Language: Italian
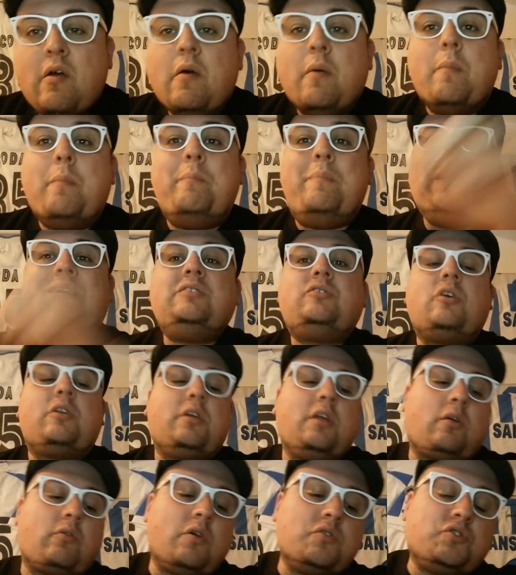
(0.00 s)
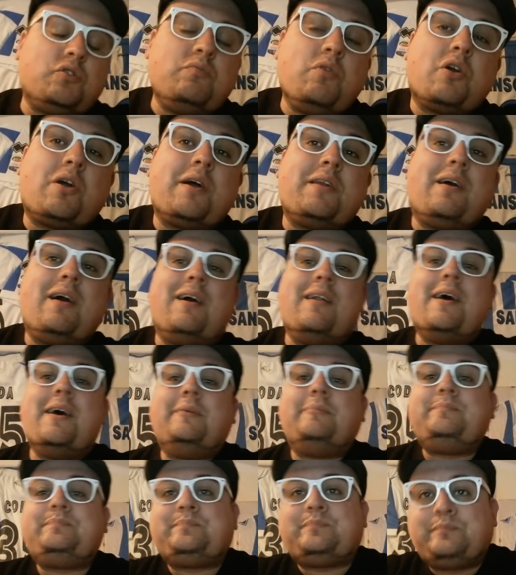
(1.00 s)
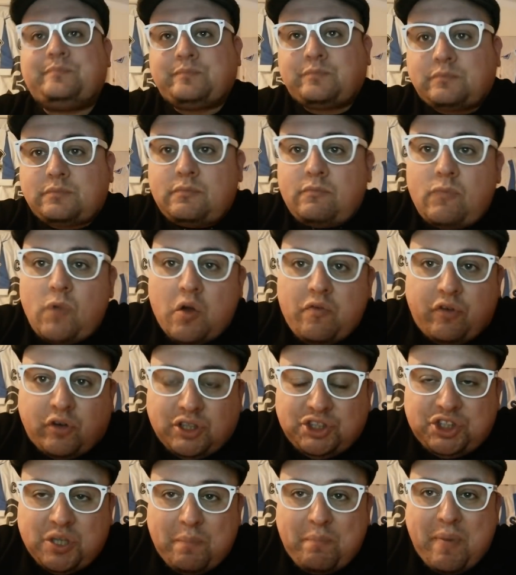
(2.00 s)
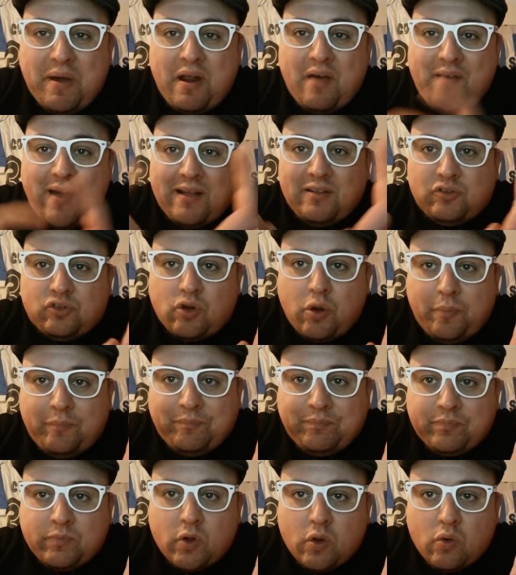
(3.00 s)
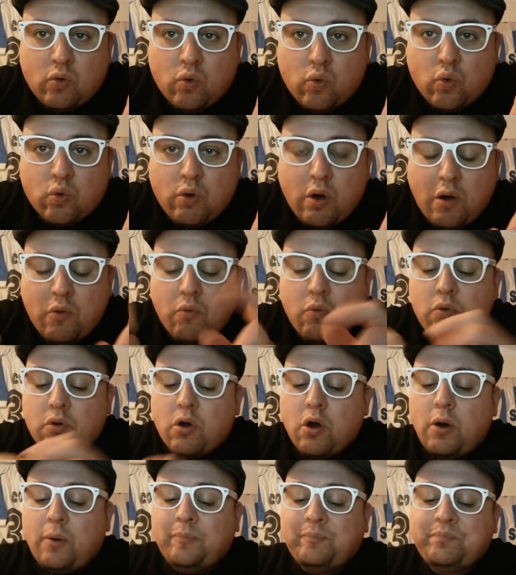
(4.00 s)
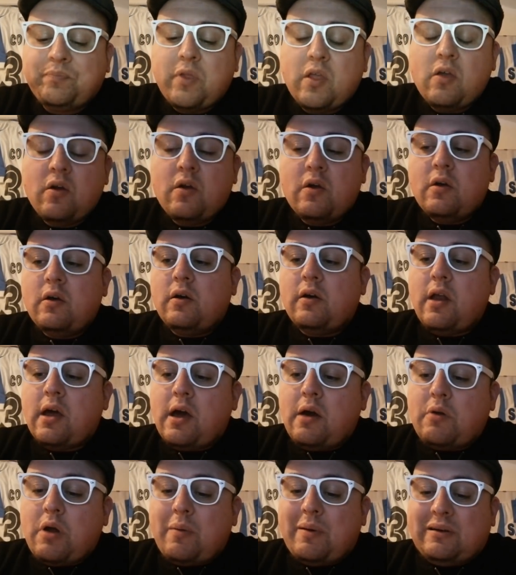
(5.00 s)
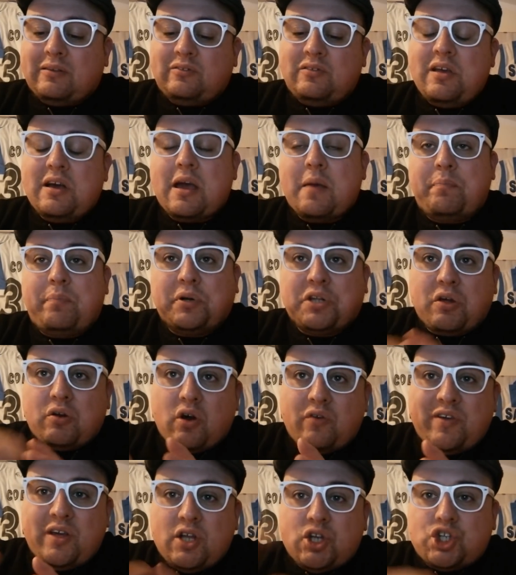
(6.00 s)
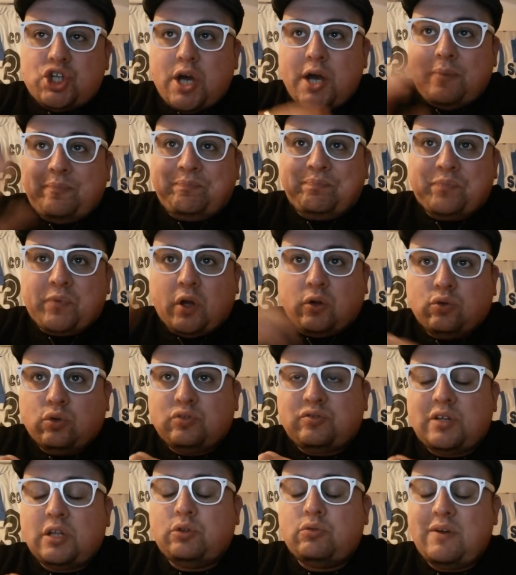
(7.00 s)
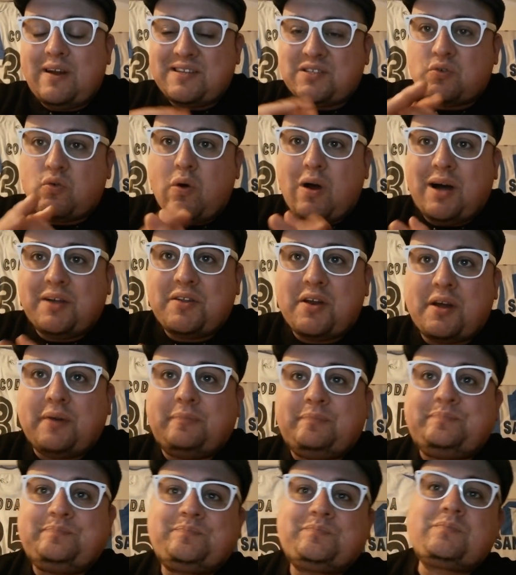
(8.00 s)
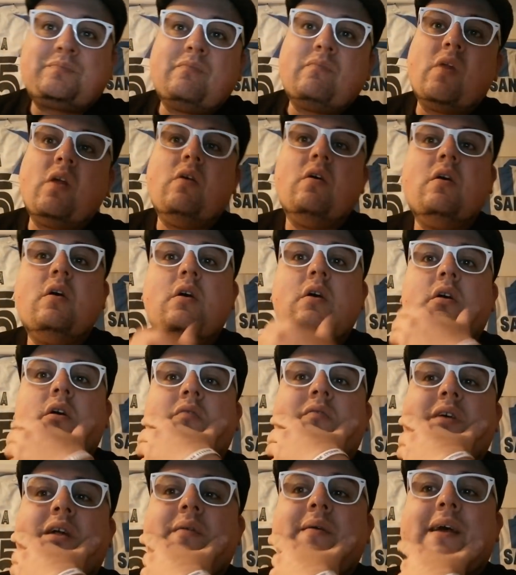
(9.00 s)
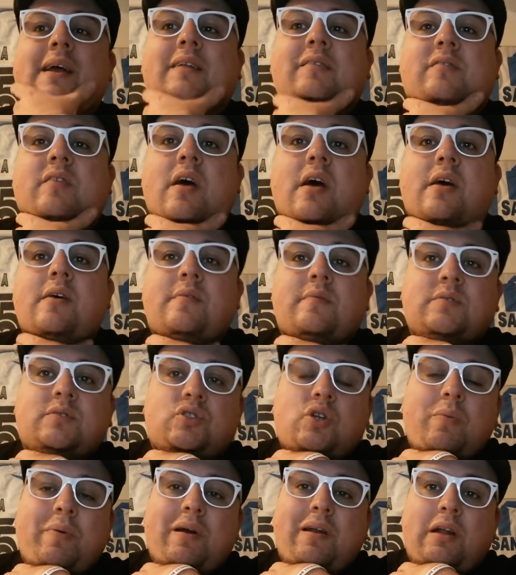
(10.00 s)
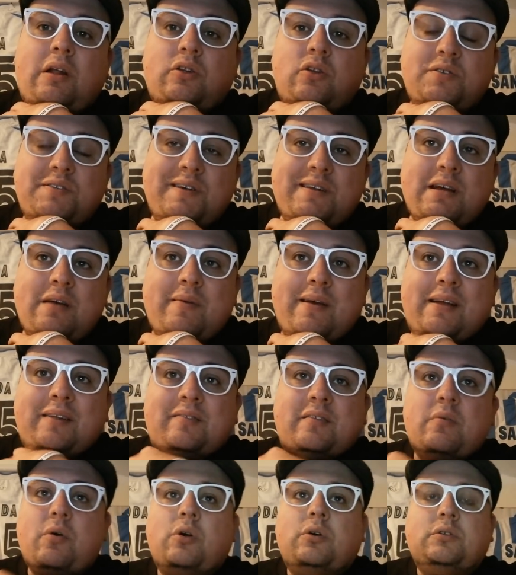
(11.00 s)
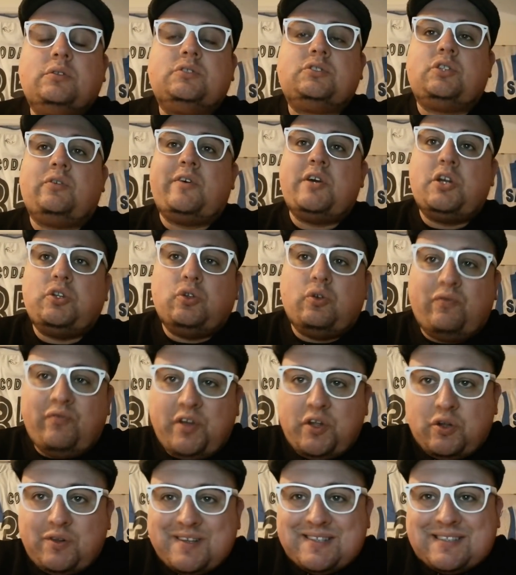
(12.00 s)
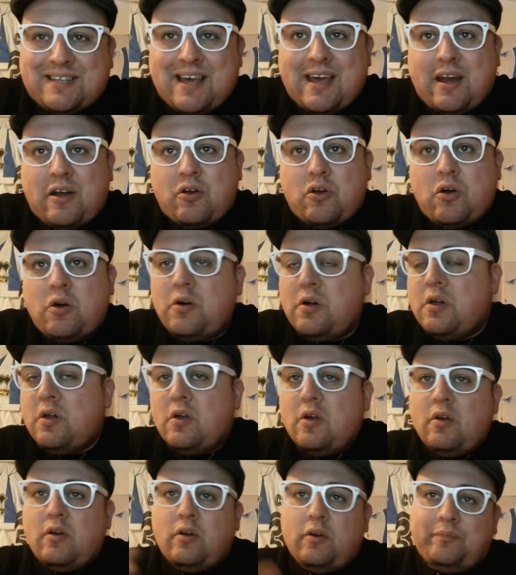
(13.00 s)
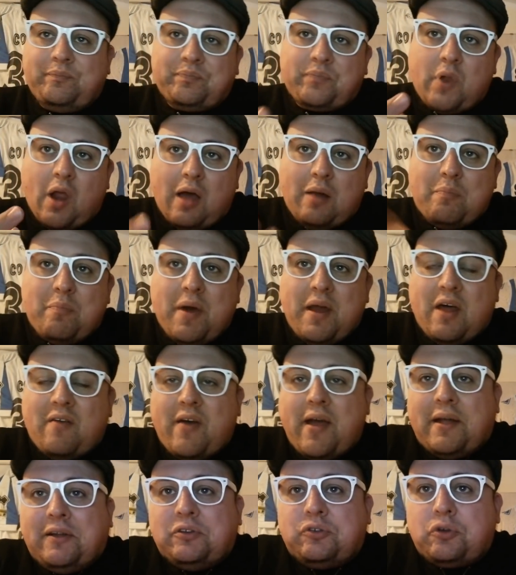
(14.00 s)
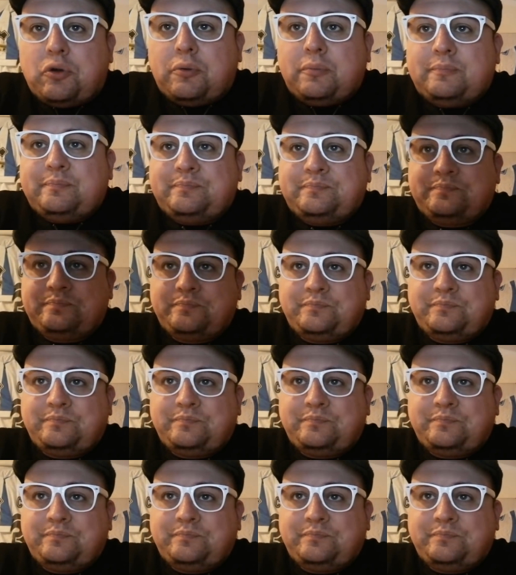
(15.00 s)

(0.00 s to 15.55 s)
Bentornati qui sul mio canale. Foggia Benevento 1 a 1. Raga, una partita che potevano vincere tutte e due le squadre. Veramente, eh? sto parlando seriamente, ma non sto facendo un video di scherno al Benevento.